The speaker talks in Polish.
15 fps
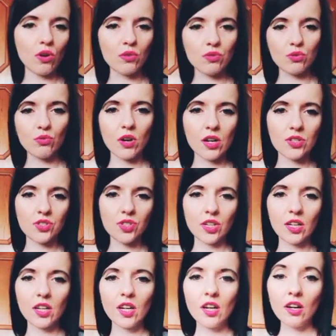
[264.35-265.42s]
On,
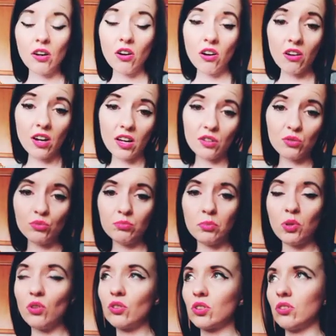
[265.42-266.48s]
słuchajcie, olał,
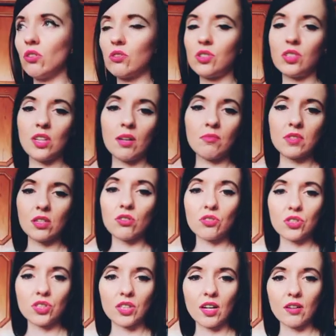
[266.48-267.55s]
bo ktoś tam,
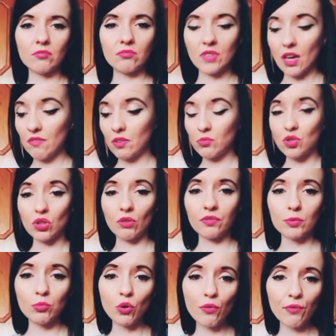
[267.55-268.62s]
coś tam, nie wiem, czy to
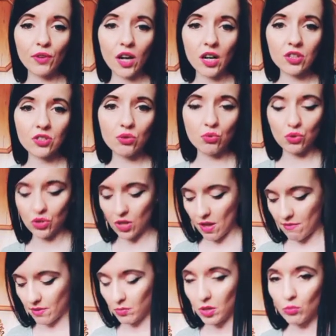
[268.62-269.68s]
wymówka, czy już
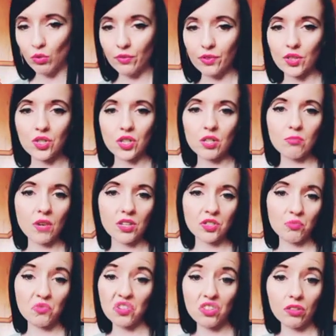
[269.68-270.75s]
nie wiem, nie mógł
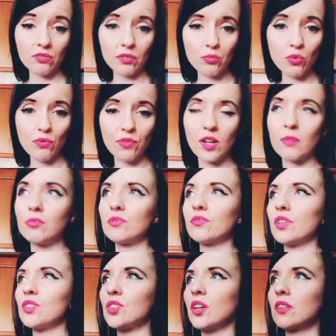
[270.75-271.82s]
wytrzymać. Może to wymówka, bo
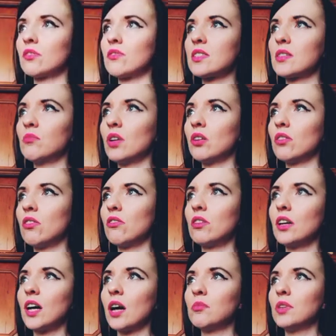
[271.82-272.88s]
wiecie, jak to z tymi
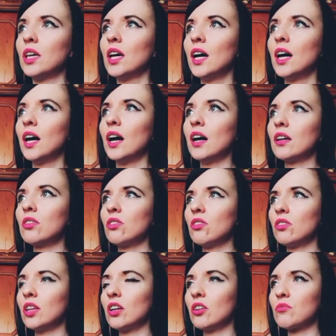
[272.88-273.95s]
alkoholikami.
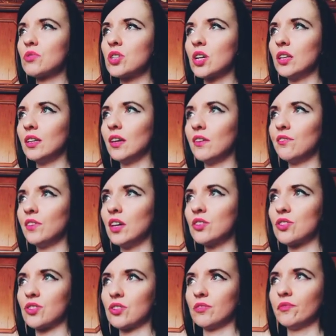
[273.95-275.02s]
Alkoholikom się nie wierzy.